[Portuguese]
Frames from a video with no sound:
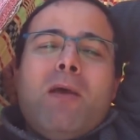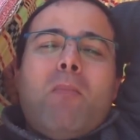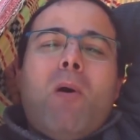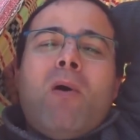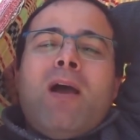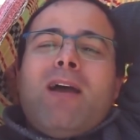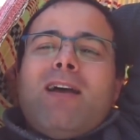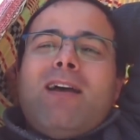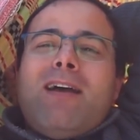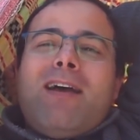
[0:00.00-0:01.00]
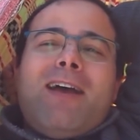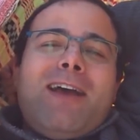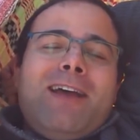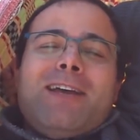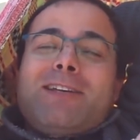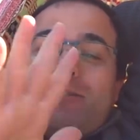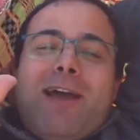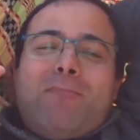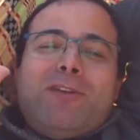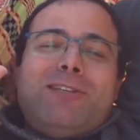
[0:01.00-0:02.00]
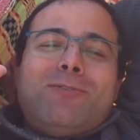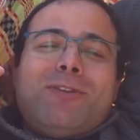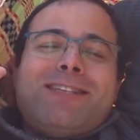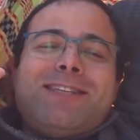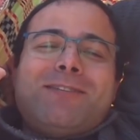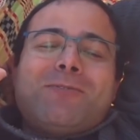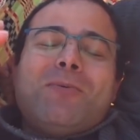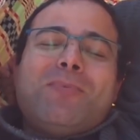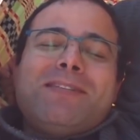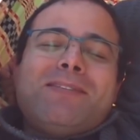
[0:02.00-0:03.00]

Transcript: Bom, uh, já pedi todas as desculpas,